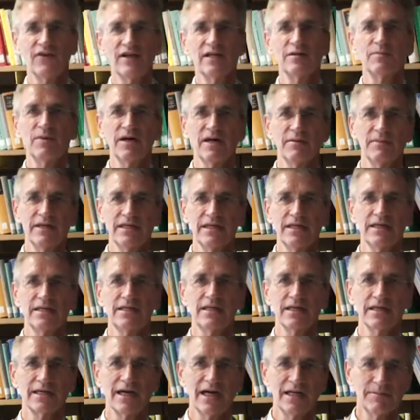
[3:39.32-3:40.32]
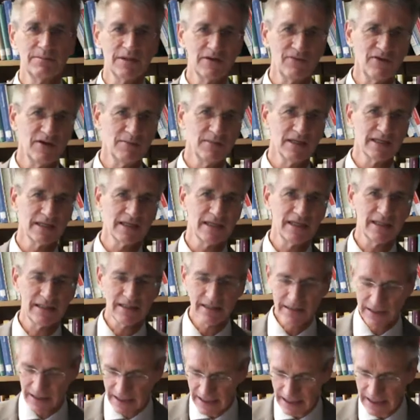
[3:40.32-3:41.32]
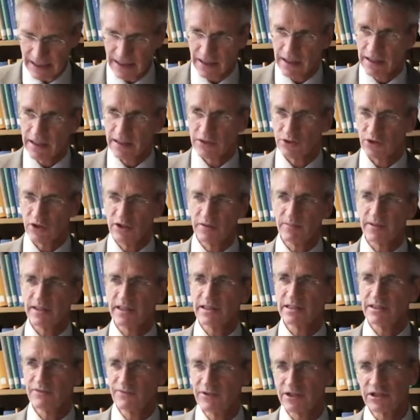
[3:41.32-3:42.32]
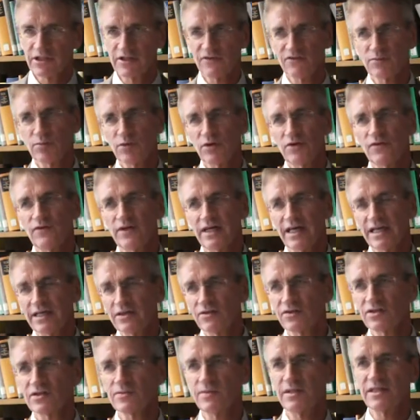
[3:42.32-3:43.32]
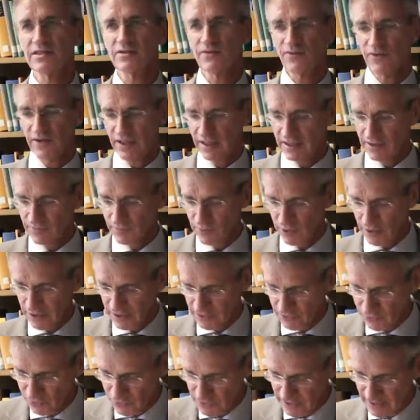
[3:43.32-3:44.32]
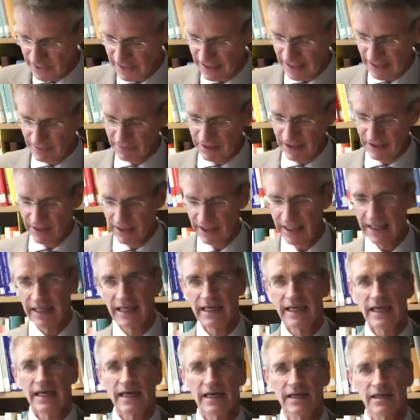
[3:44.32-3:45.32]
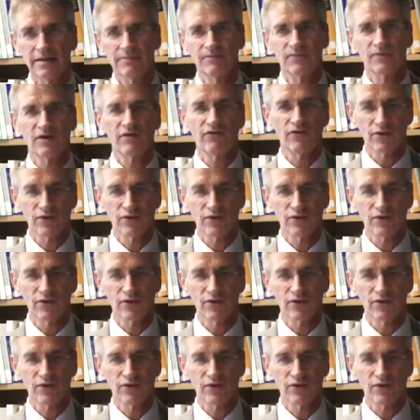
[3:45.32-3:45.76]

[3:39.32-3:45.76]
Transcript: fällt permanent, egal mit wem man redet. Steuerberater, Wirtschaftsprüfer, Rechnungswesen, verantwortliche Unternehmer, ähm,